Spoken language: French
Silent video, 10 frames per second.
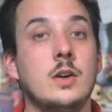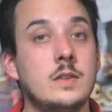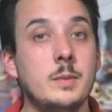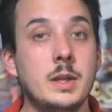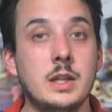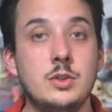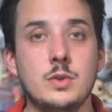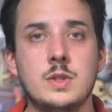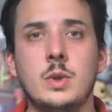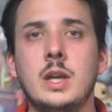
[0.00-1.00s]
En termes
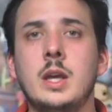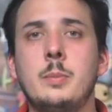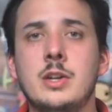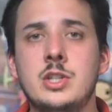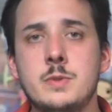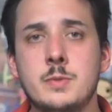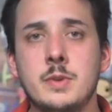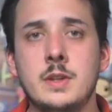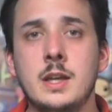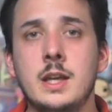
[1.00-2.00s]
d'écriture, c'est donc écrit par James
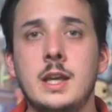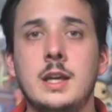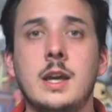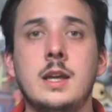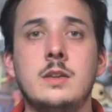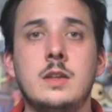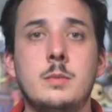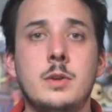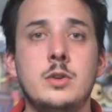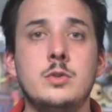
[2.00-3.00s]
Montag et Craig
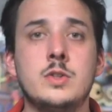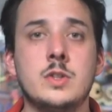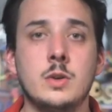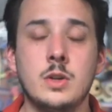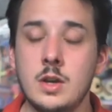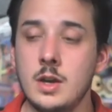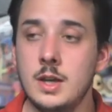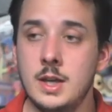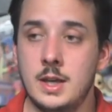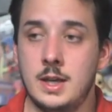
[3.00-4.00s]
W. Sanger.
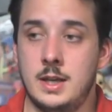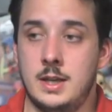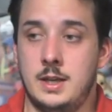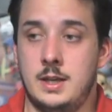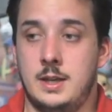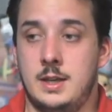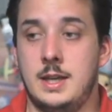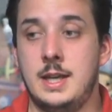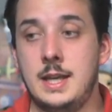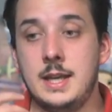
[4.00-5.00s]

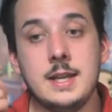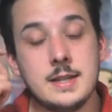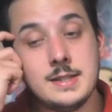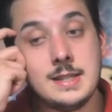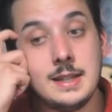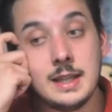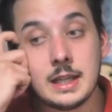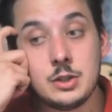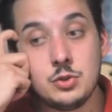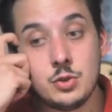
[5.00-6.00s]
Et cette
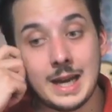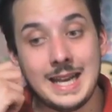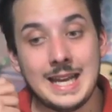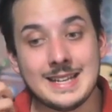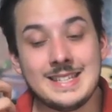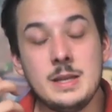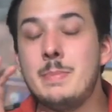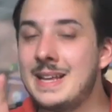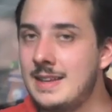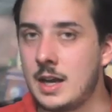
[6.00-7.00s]
écriture, elle est assez
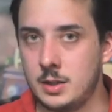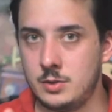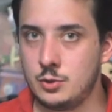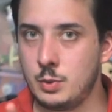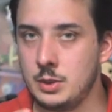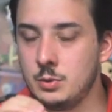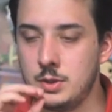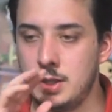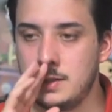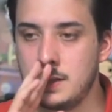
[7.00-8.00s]
bâtarde, soyons
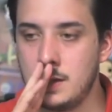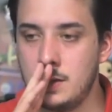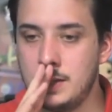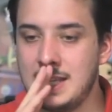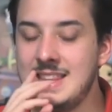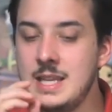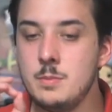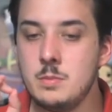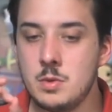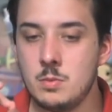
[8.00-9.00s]
honnêtes. Il euh, y a des
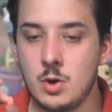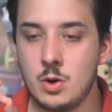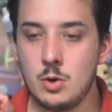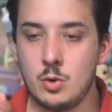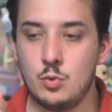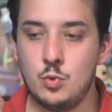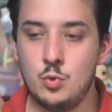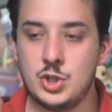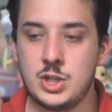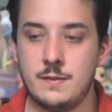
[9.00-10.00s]
moments
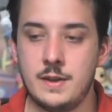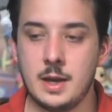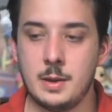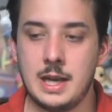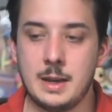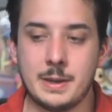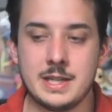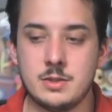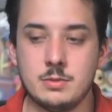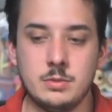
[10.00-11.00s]
où j'avais
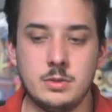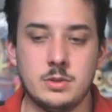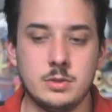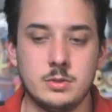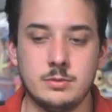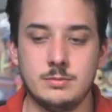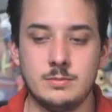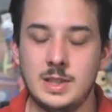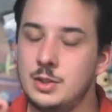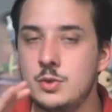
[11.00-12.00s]
l'impression que
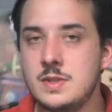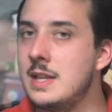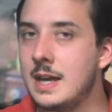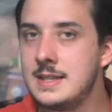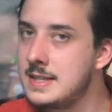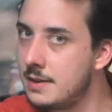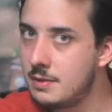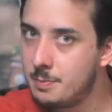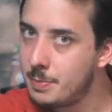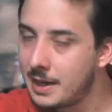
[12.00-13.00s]
les deux scénaristes ne
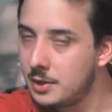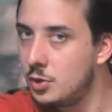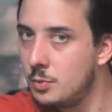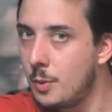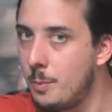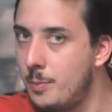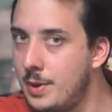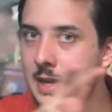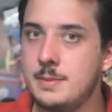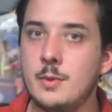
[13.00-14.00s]
savaient pas comment
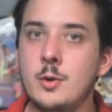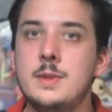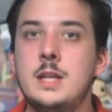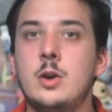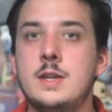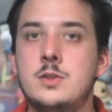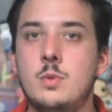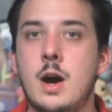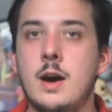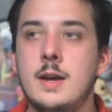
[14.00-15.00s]
pleinement emmener leur
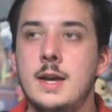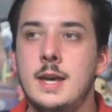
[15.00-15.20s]
histoire.